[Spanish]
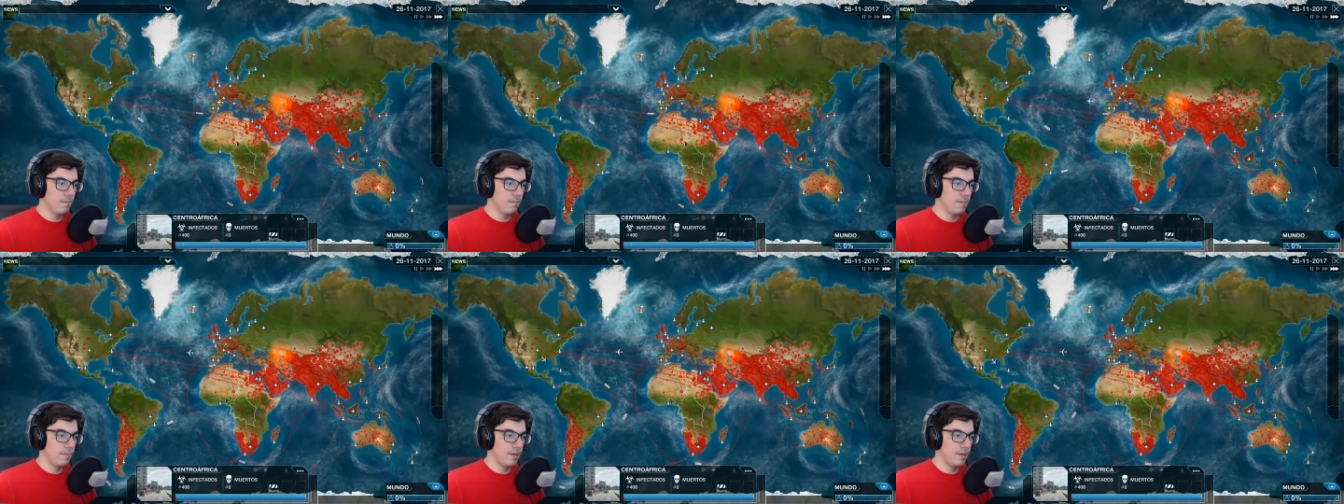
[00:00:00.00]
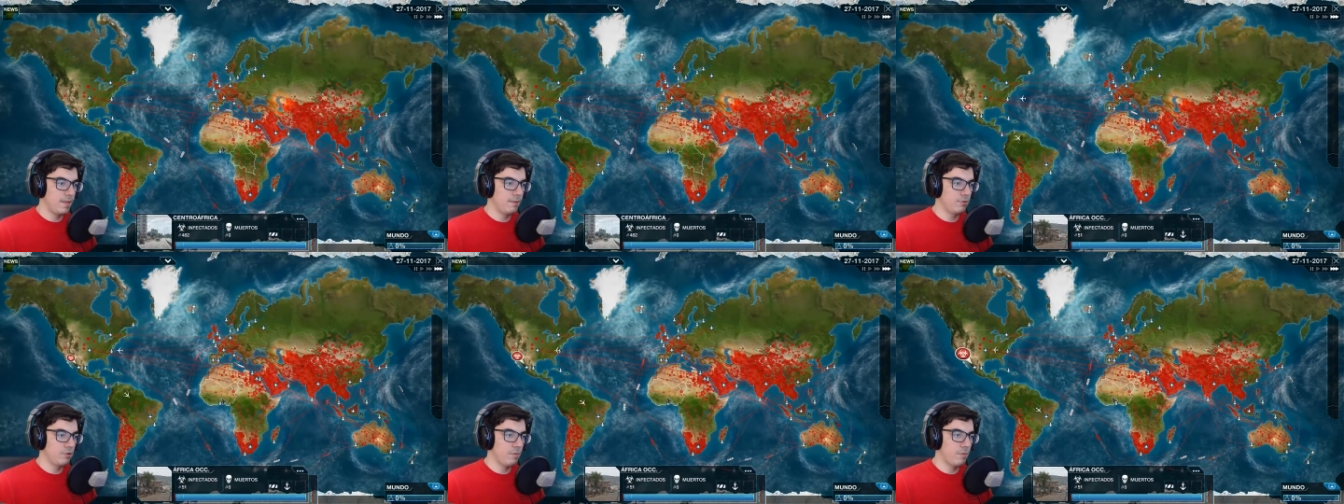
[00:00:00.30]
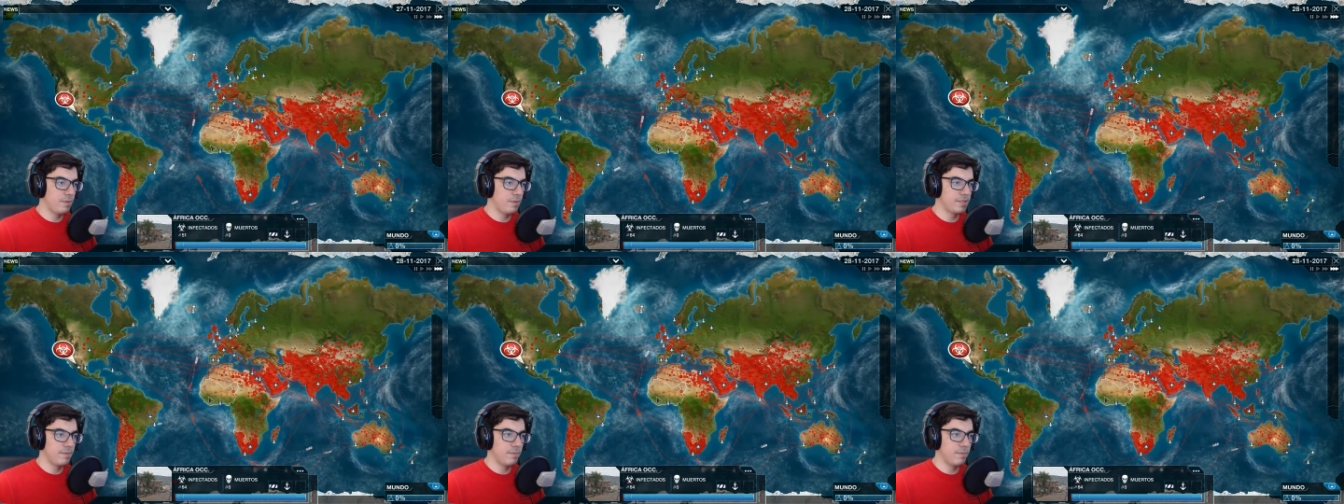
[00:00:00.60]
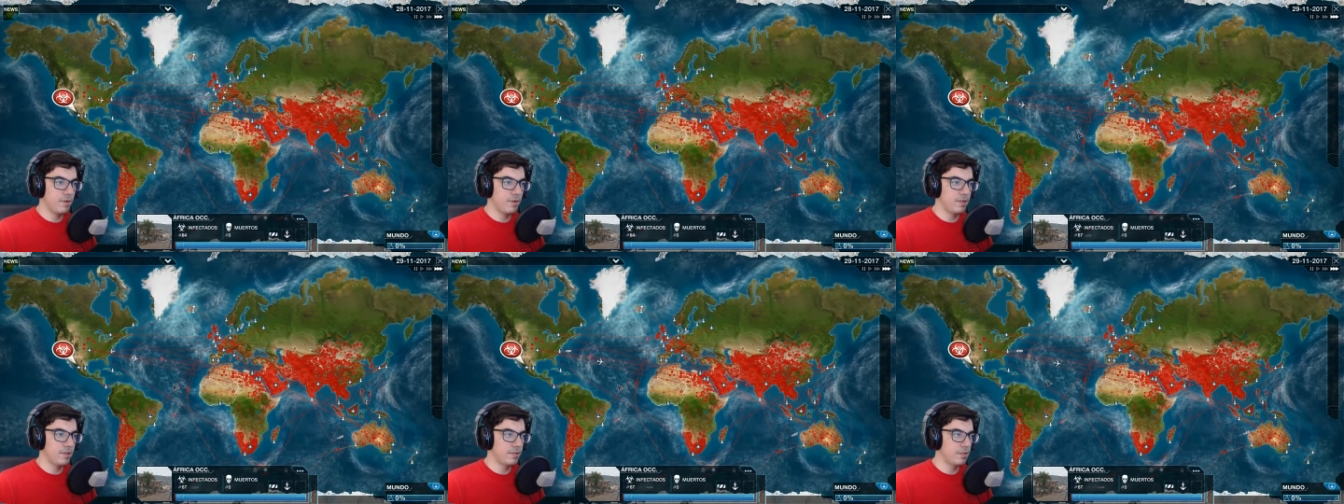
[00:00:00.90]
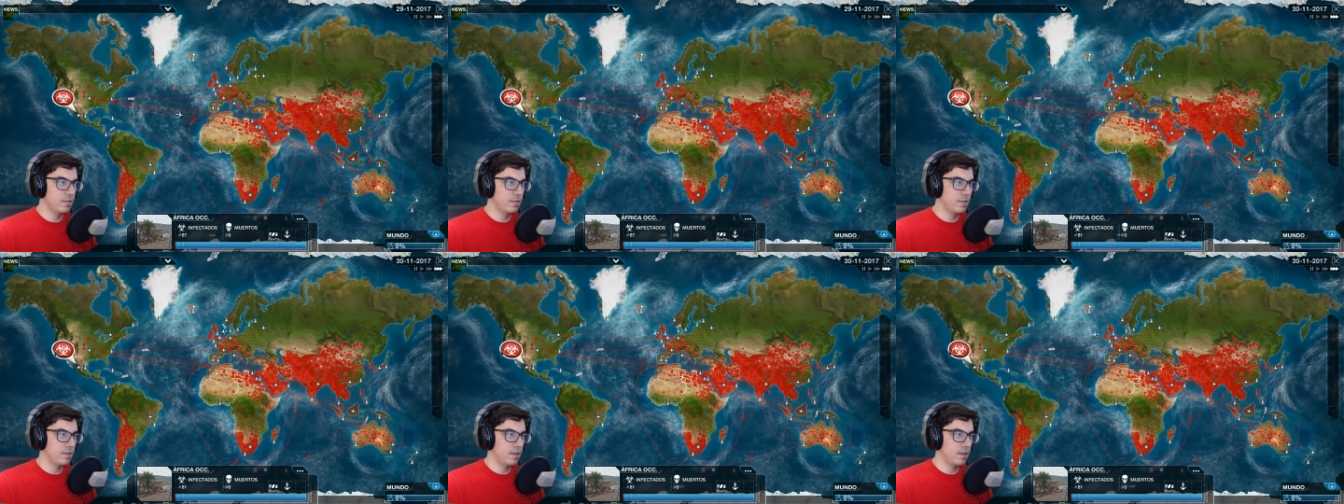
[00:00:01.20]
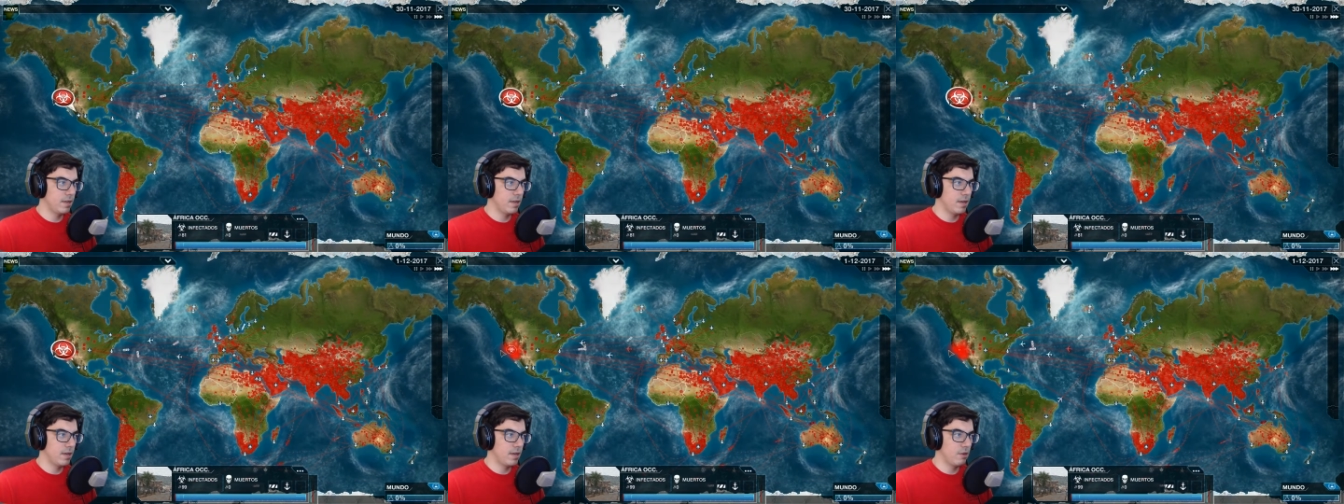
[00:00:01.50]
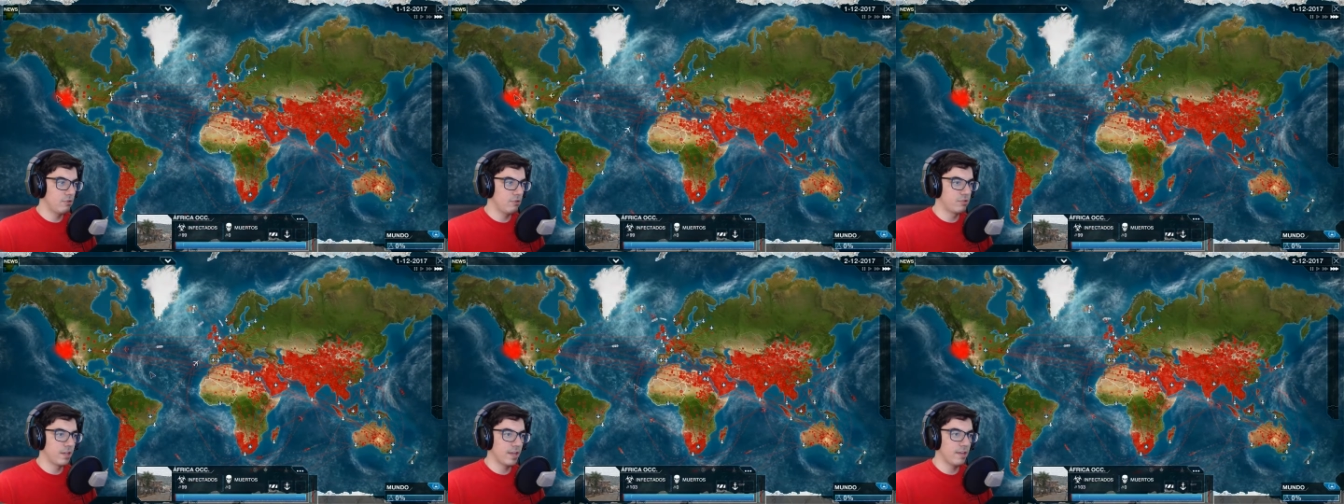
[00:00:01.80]
Vale, tenemos todos los países pobres
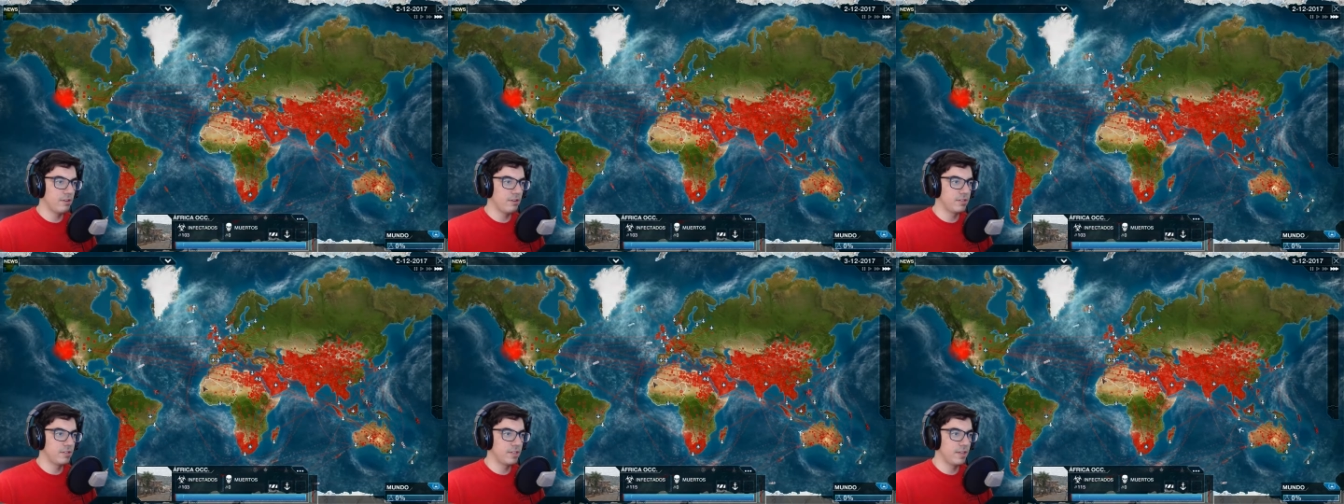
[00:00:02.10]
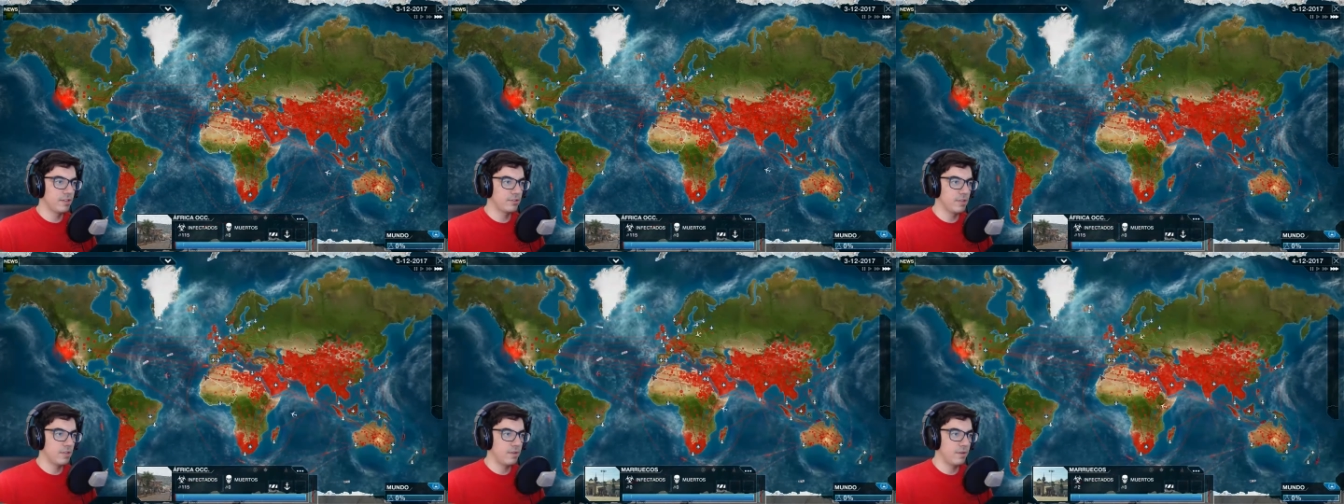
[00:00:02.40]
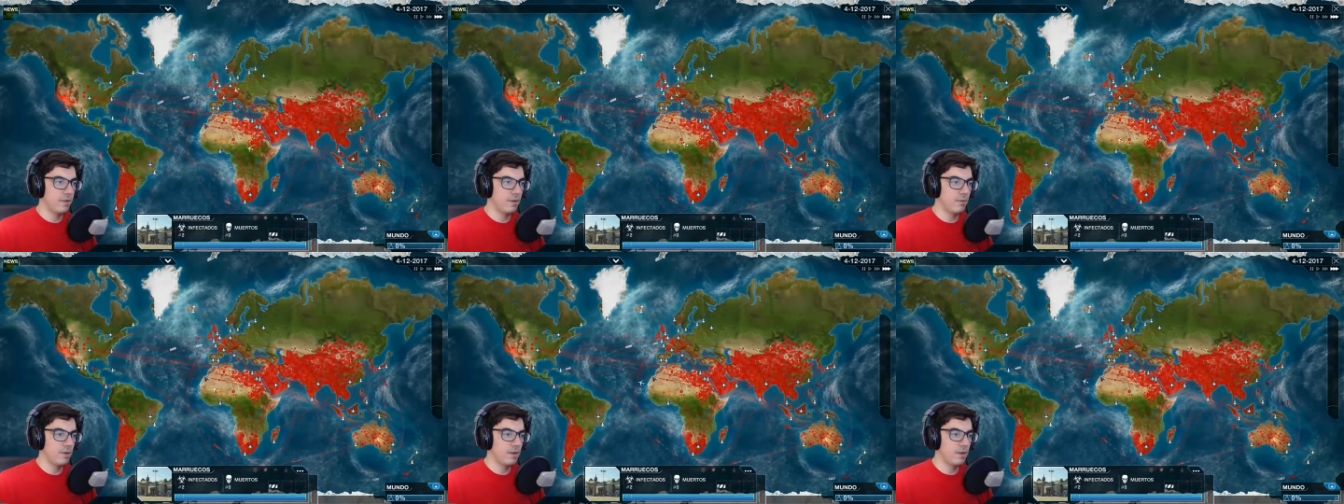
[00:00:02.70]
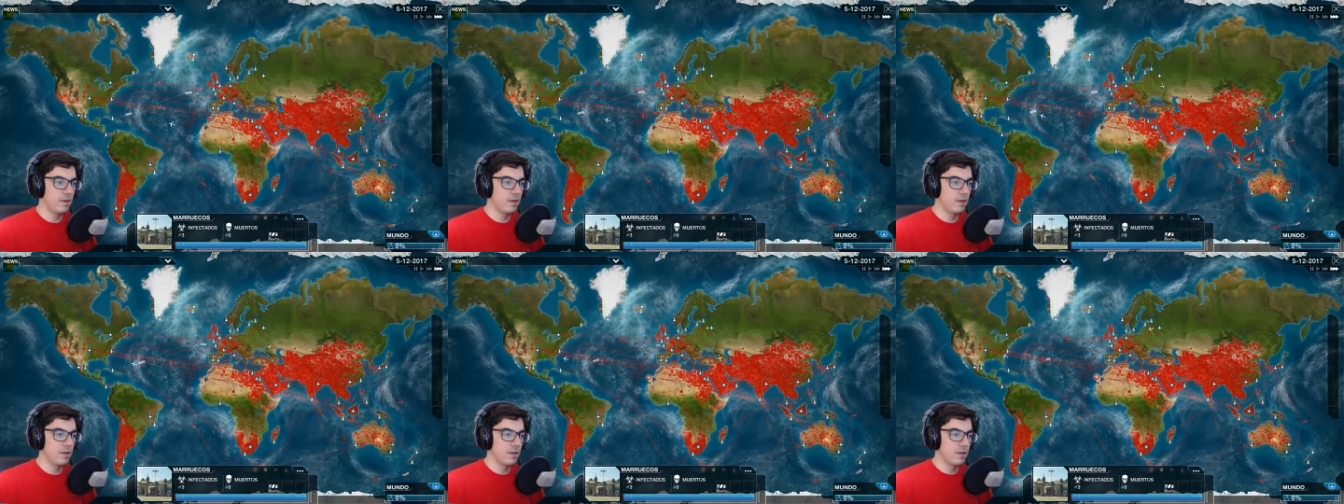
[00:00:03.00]
contagiados, así que eso daba igual.